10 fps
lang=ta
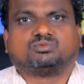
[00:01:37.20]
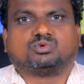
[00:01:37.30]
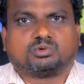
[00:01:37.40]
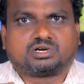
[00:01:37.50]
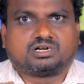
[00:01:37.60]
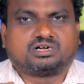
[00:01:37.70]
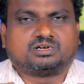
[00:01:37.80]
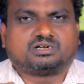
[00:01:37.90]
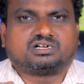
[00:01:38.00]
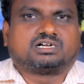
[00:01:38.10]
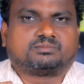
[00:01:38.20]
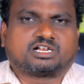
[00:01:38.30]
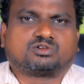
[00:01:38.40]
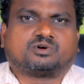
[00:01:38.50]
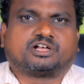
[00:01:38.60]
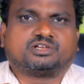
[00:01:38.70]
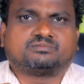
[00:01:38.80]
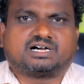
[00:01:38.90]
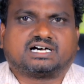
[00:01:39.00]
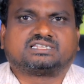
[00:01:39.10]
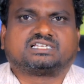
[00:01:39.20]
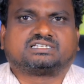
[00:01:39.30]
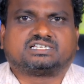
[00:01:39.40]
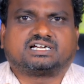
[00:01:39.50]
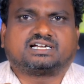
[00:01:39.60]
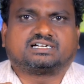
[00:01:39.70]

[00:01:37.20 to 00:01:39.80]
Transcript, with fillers: ஒவ்வொரு மணல் குவாரியும் அந்தந்த